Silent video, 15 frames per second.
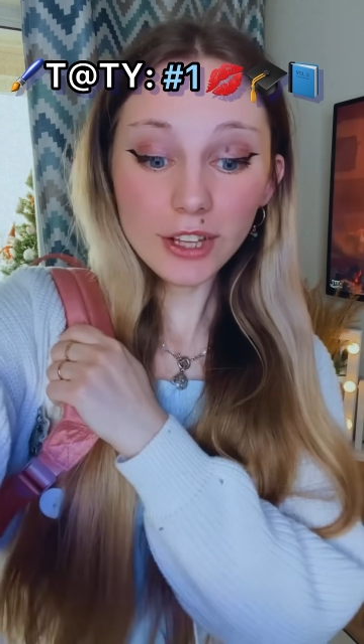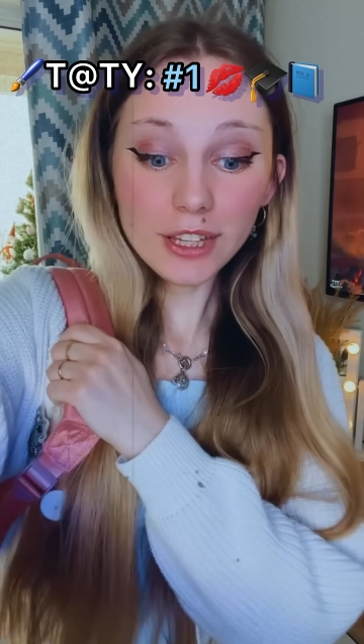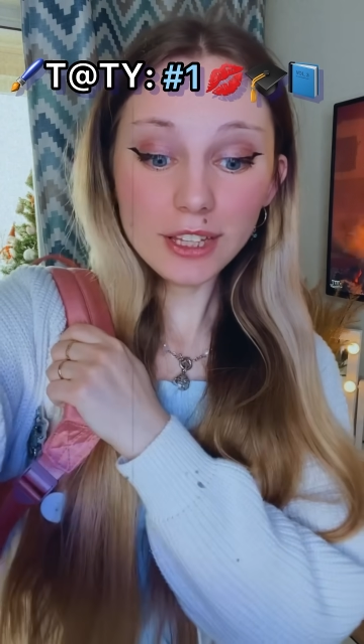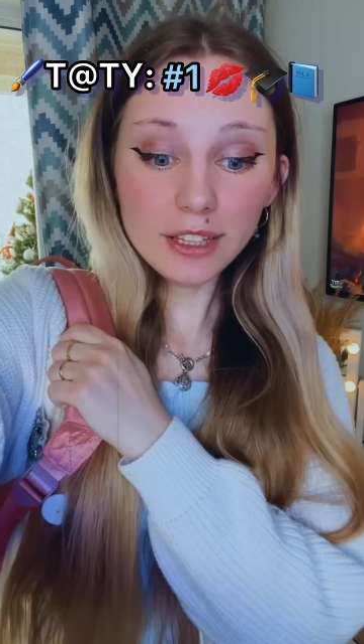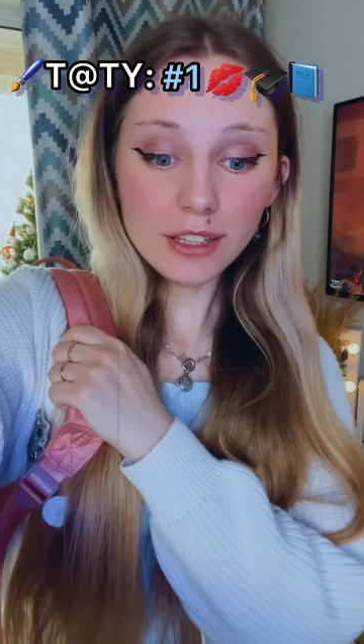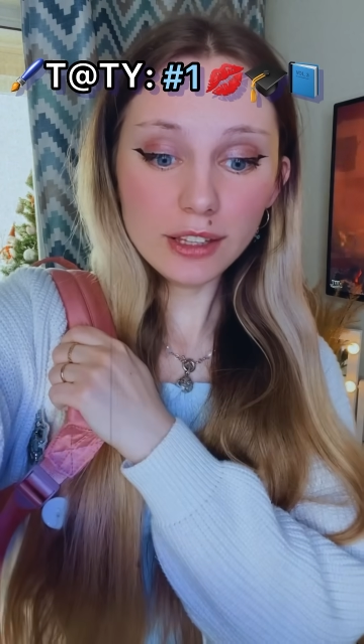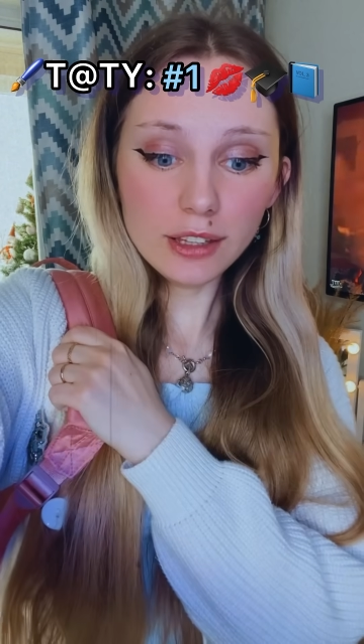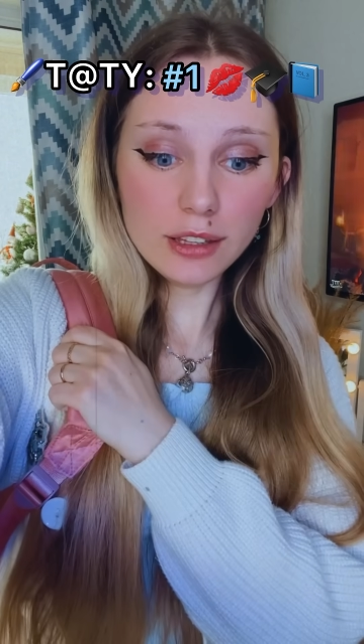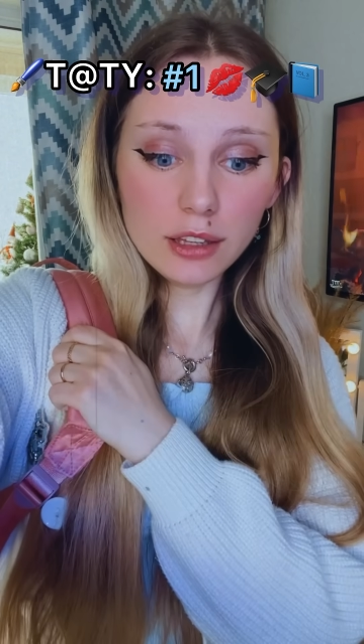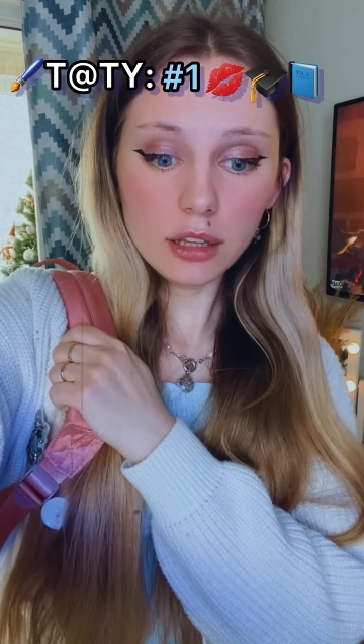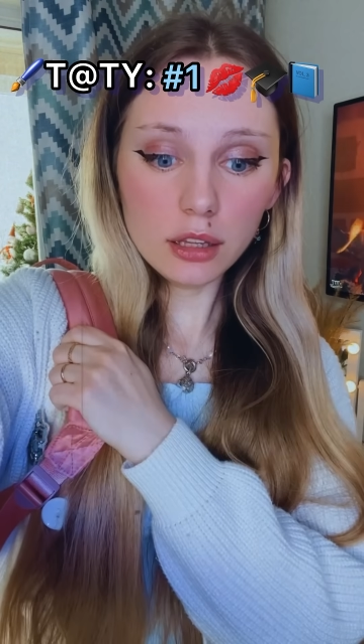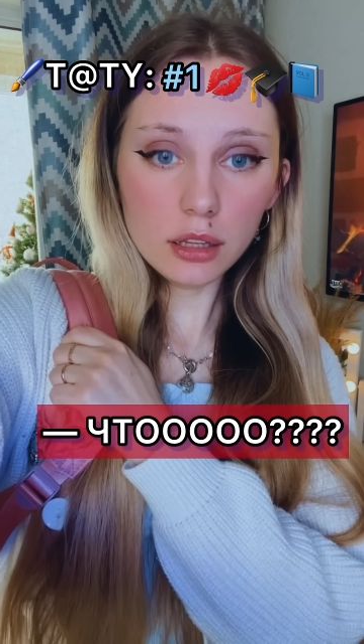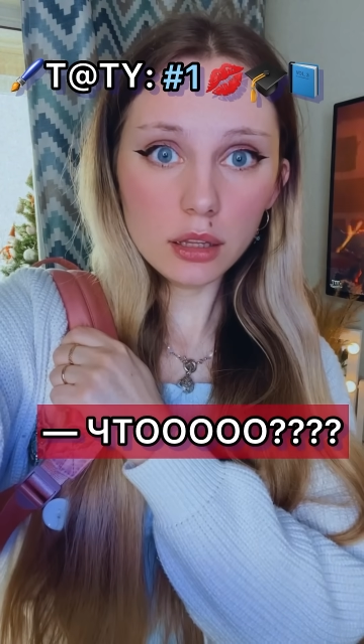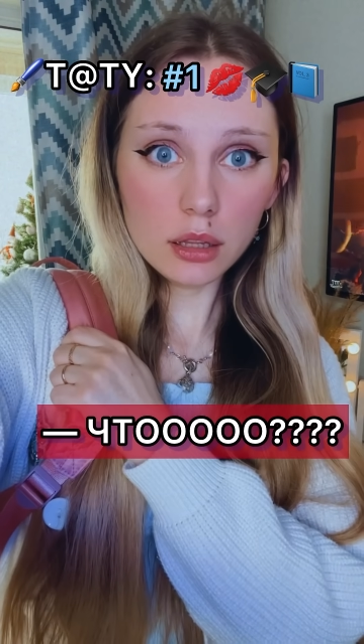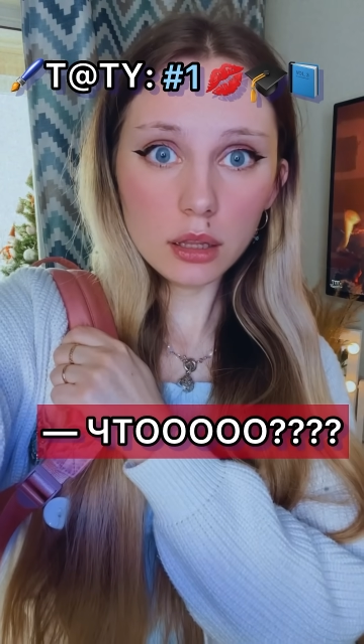Вот.
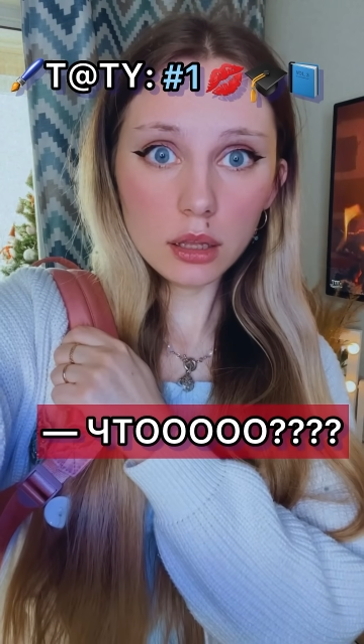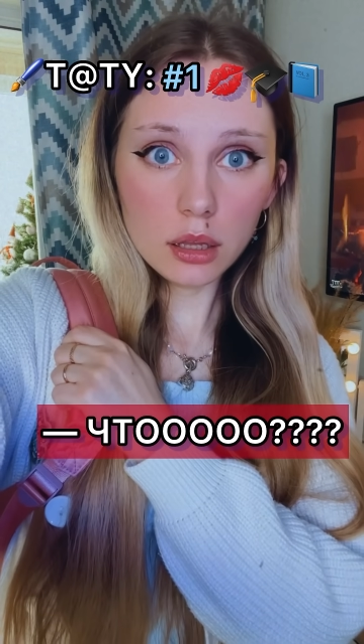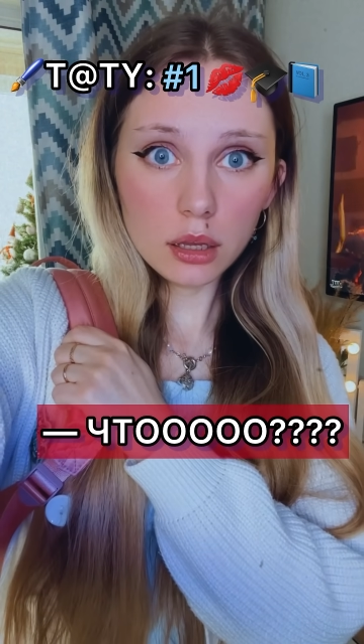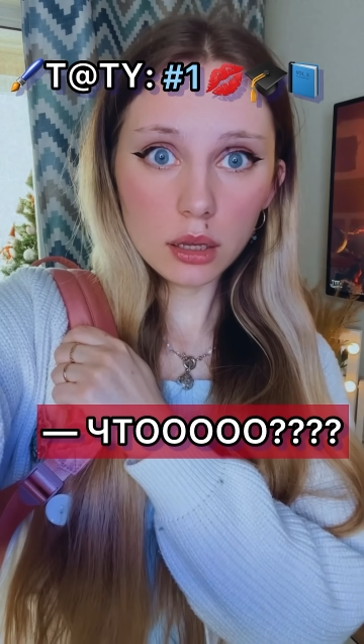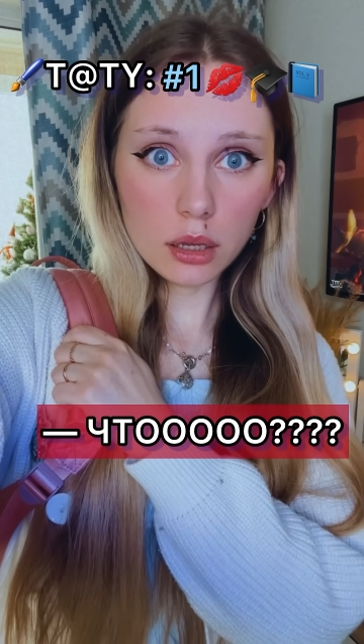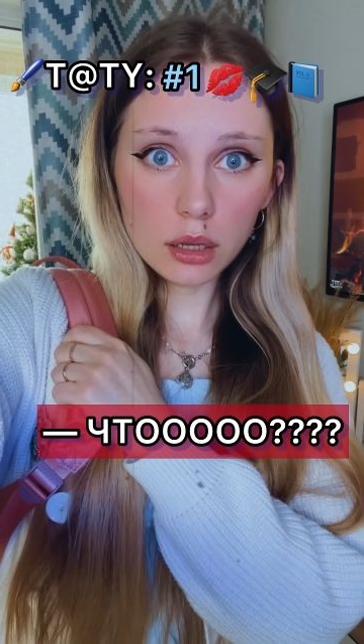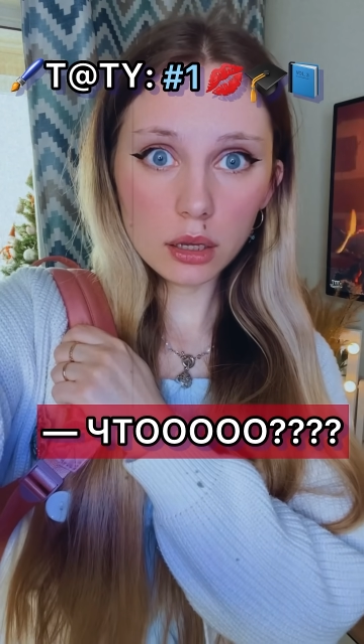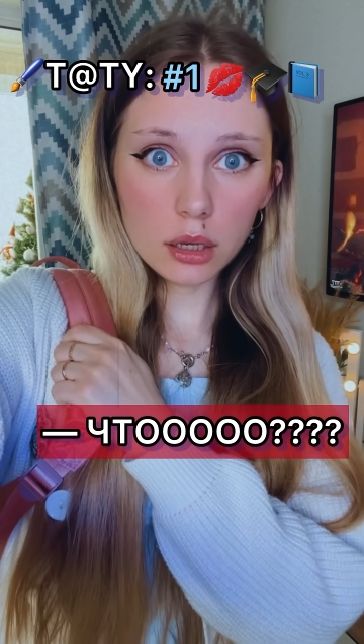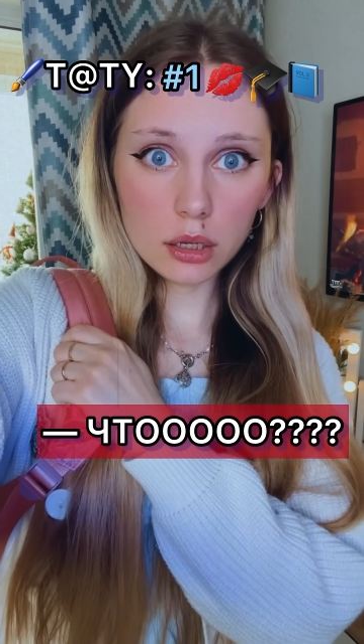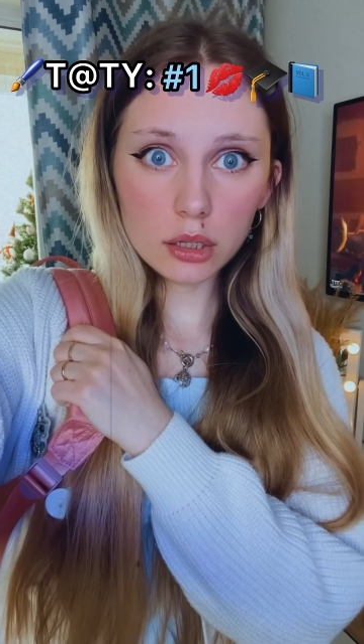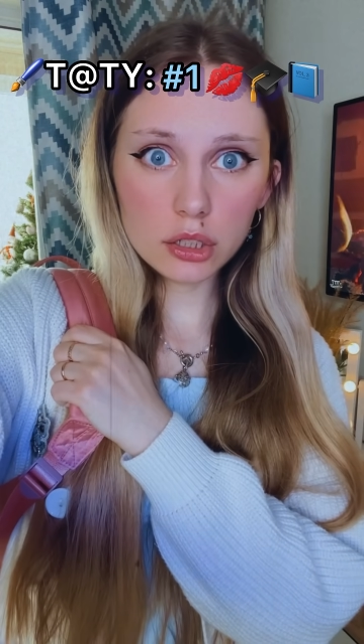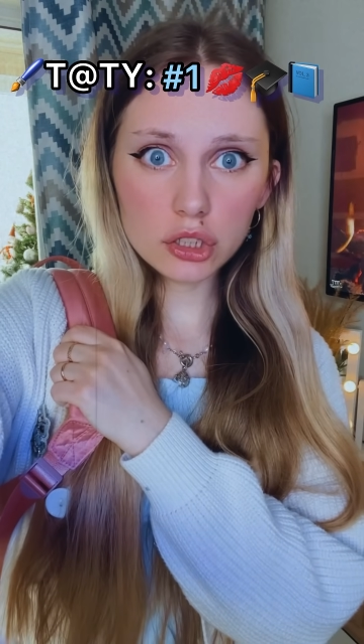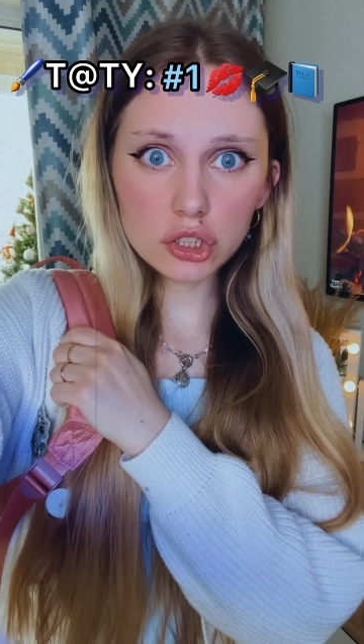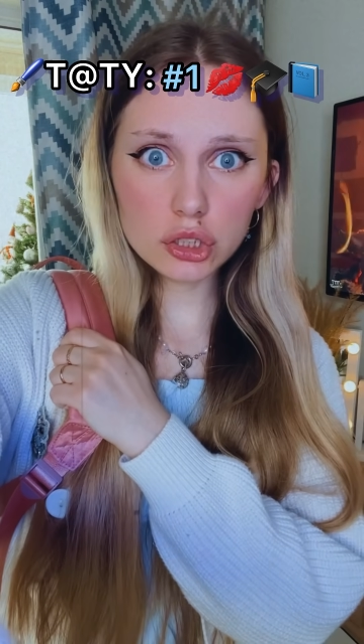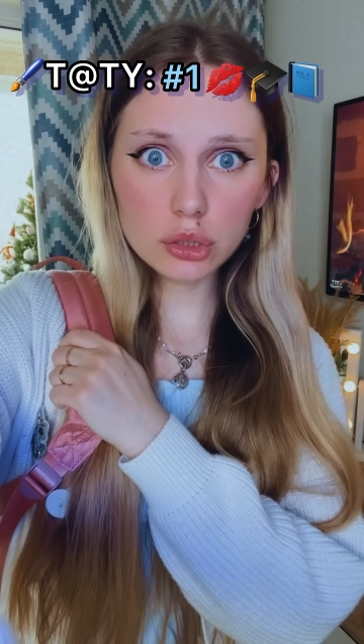
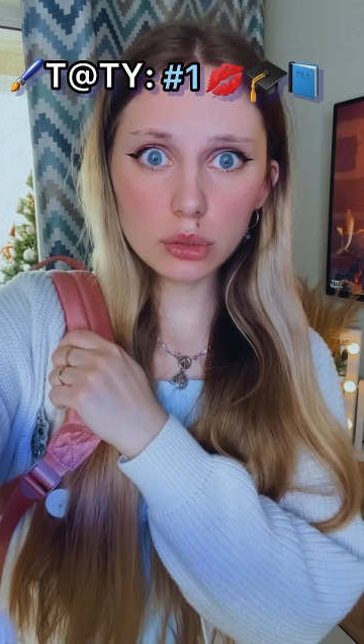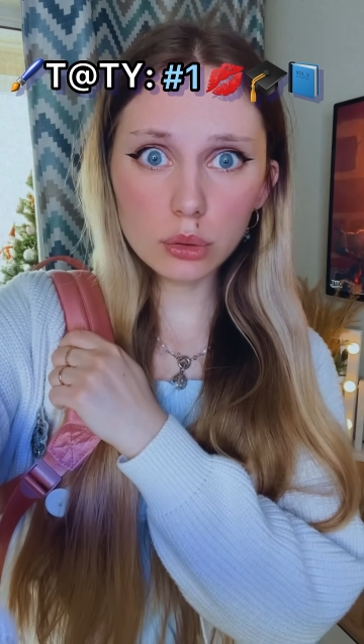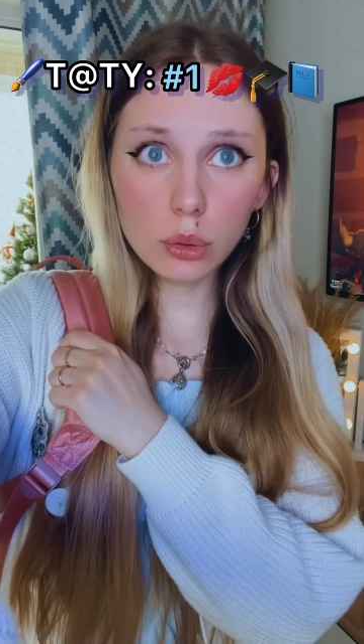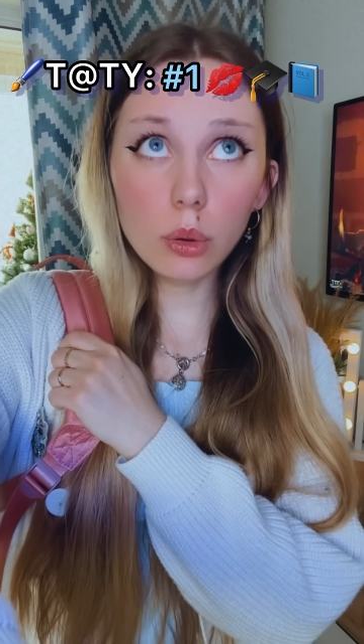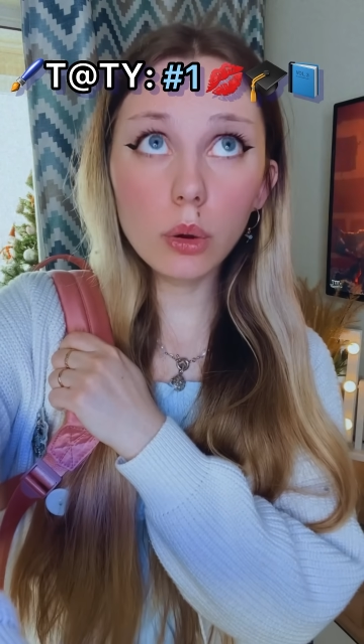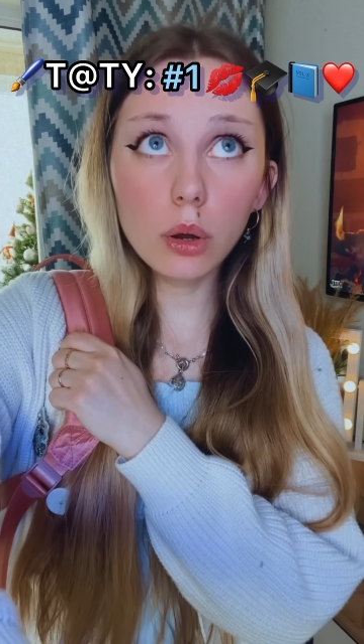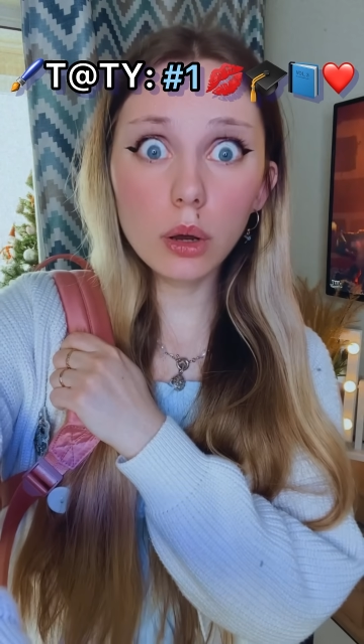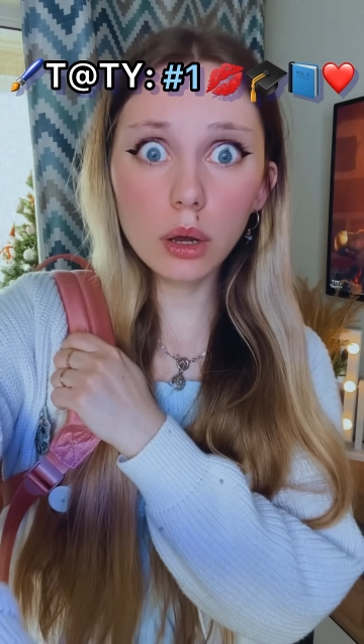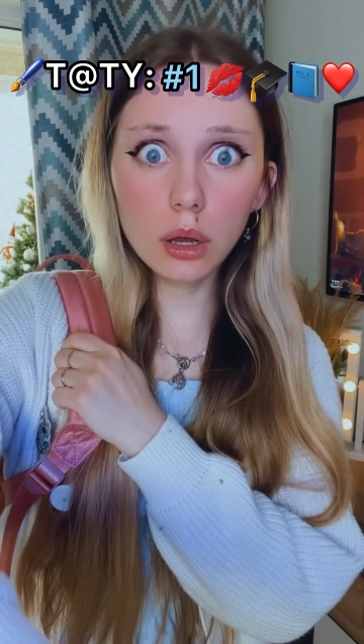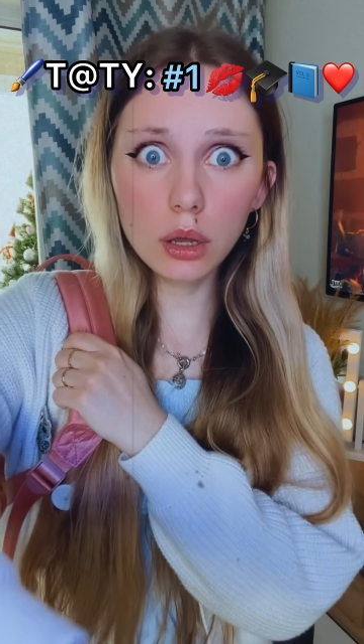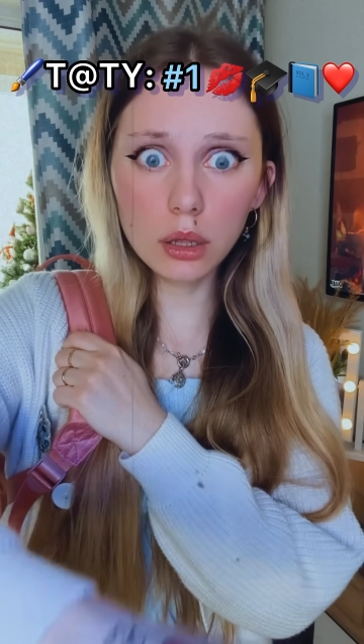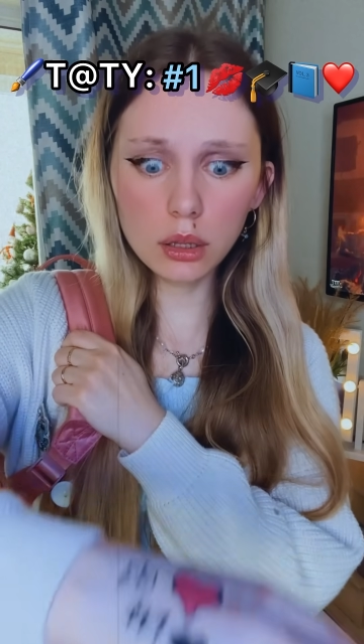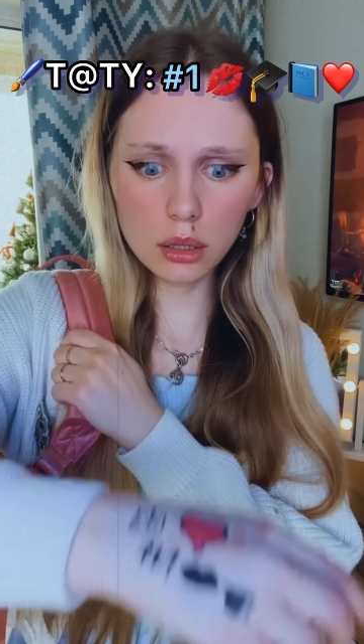Что?